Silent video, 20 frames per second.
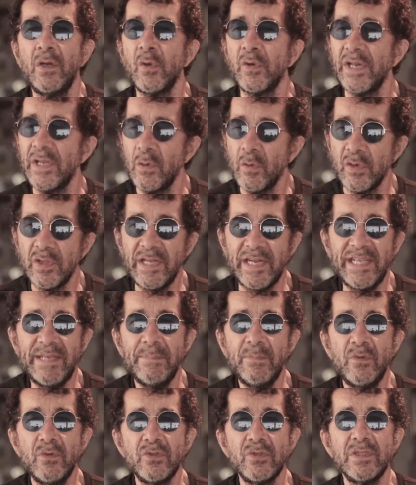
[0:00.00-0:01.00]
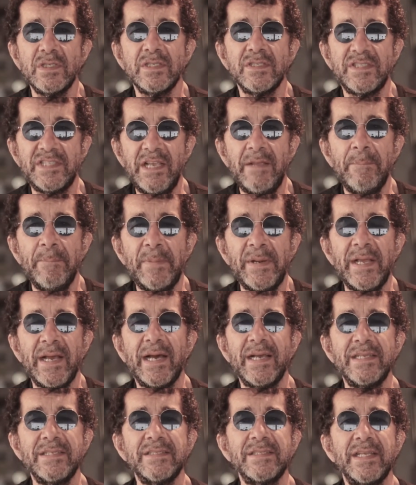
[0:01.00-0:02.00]
Lo recordaremos siempre
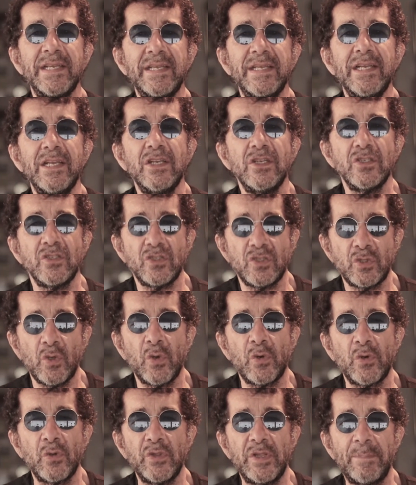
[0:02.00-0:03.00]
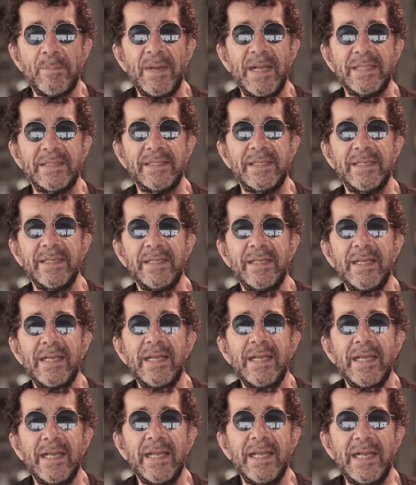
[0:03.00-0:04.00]
a este zorro de plata,
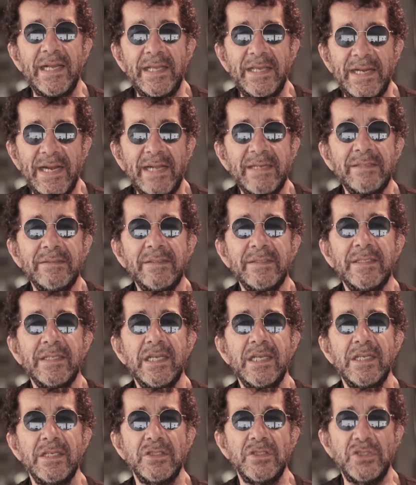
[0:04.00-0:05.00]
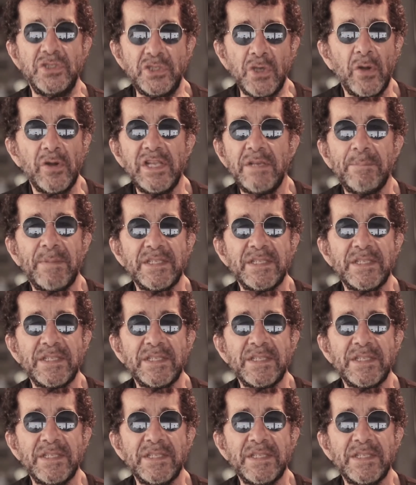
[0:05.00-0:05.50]
el gran Johnny